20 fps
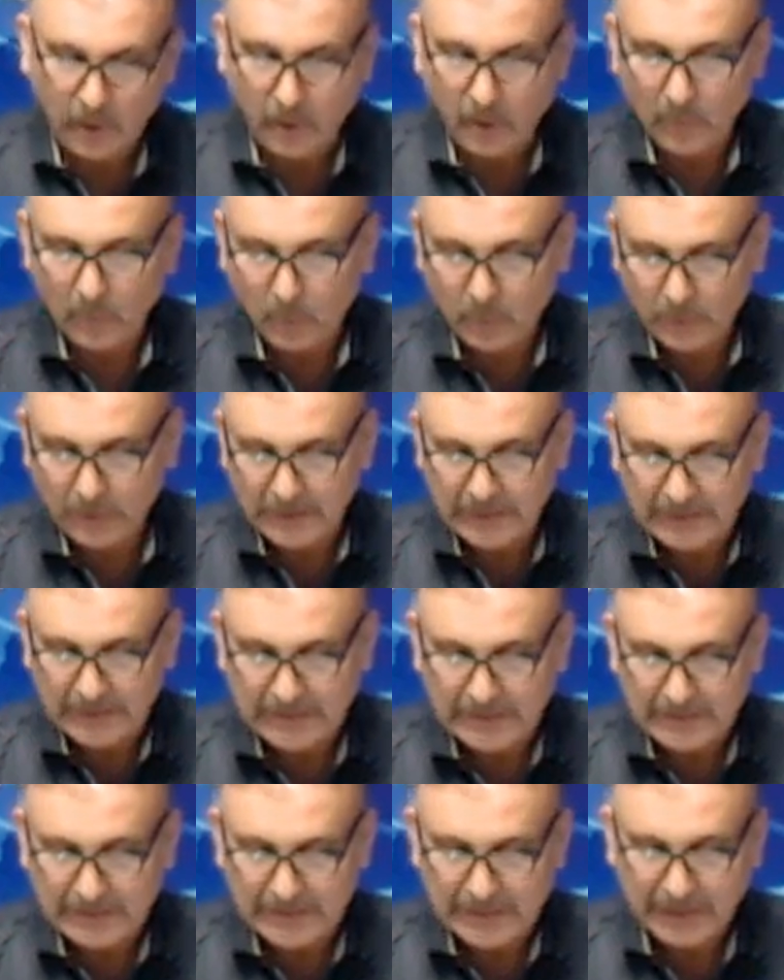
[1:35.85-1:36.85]
और मुल्क
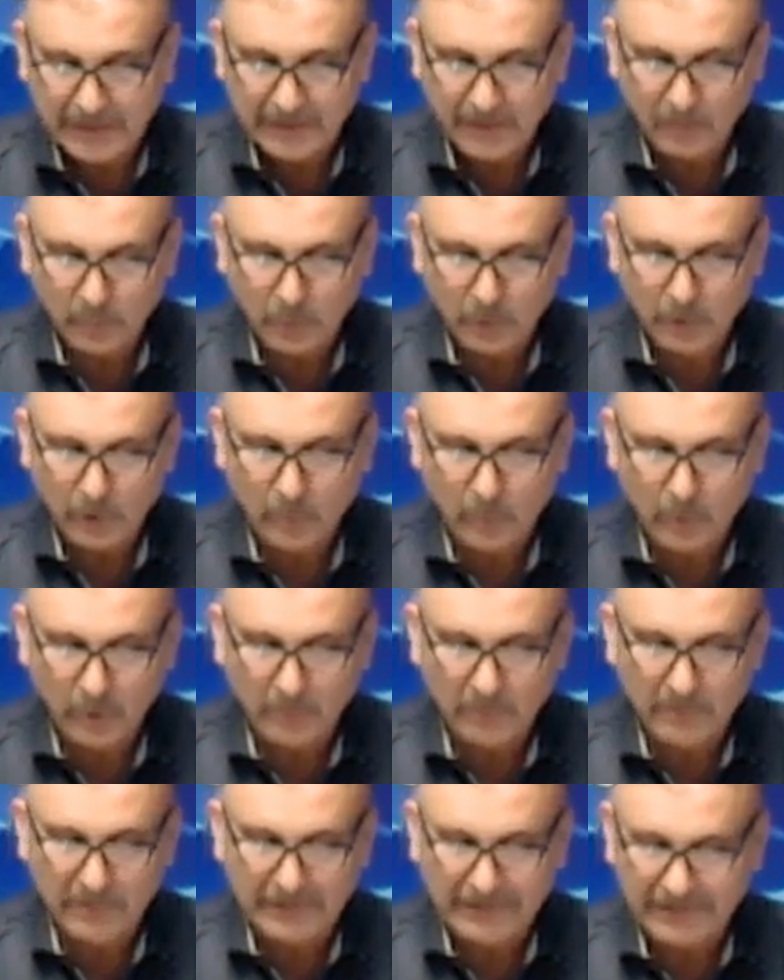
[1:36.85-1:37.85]
गिर पोलियो
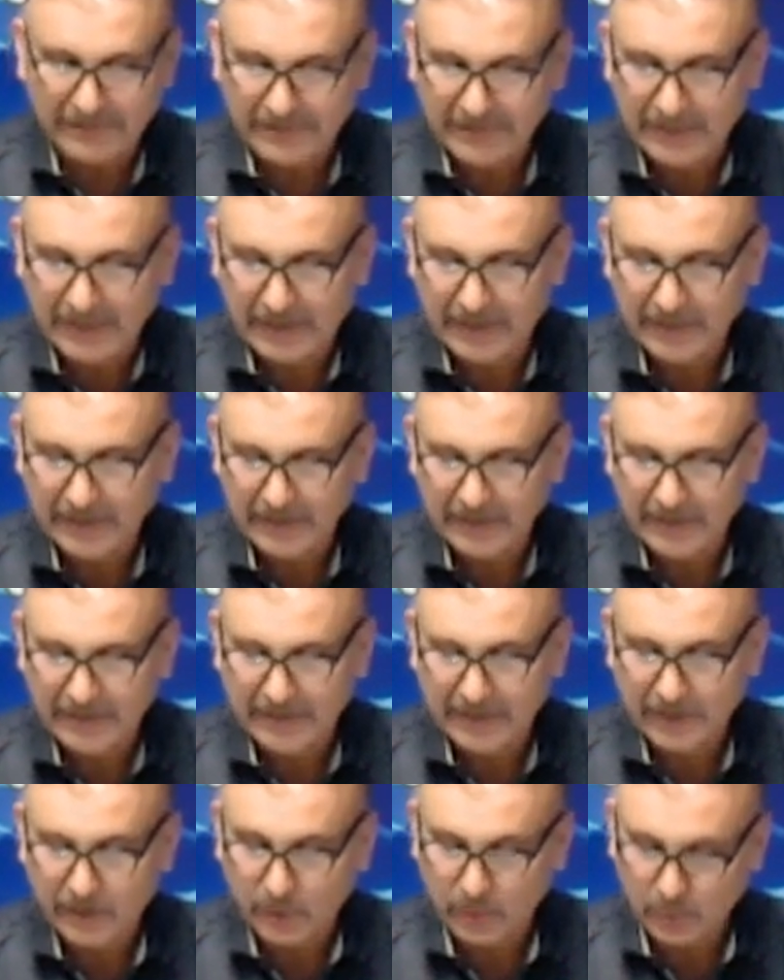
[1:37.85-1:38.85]
मुहिम में तेज़ी लाने के
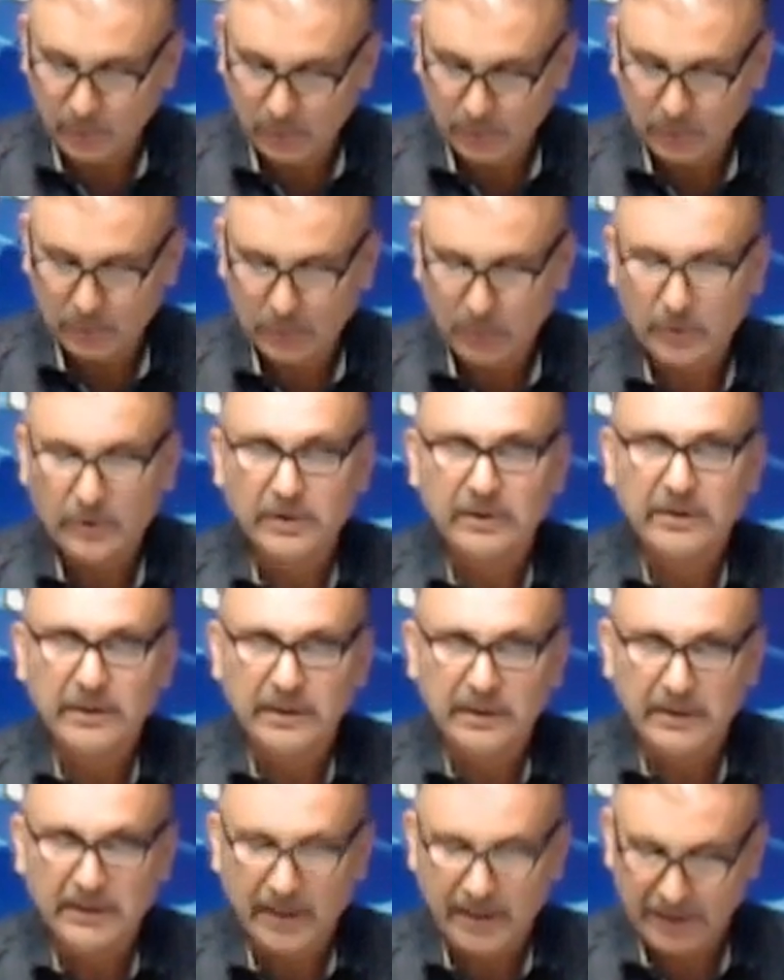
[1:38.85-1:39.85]
लिए ठोस कोशिशें
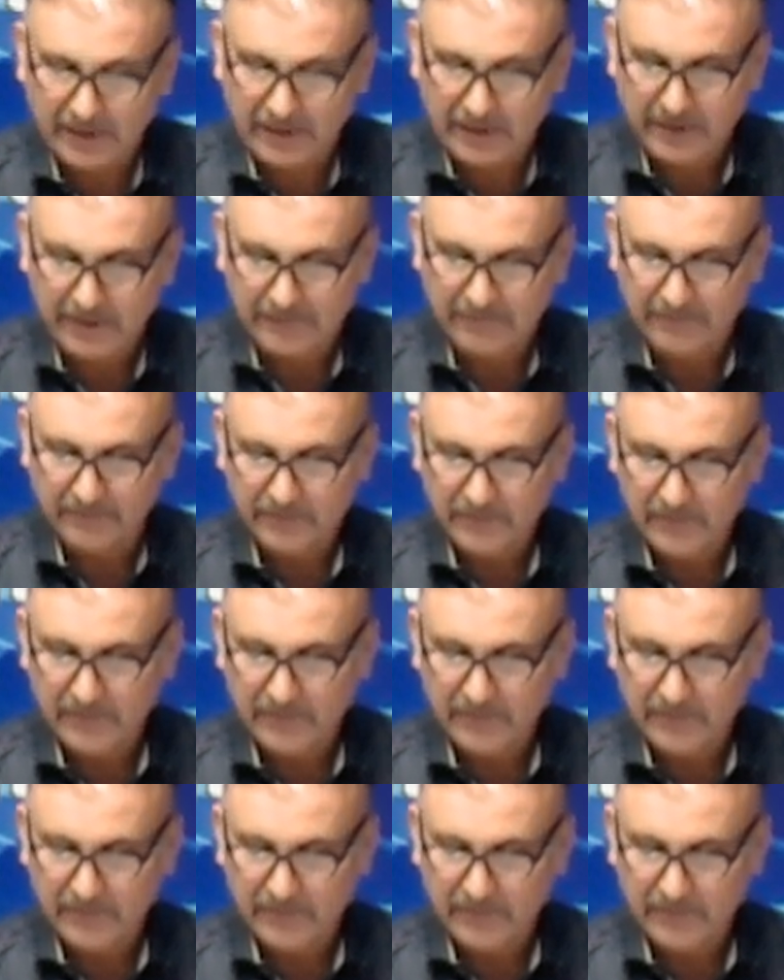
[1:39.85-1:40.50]
की जा रही हैं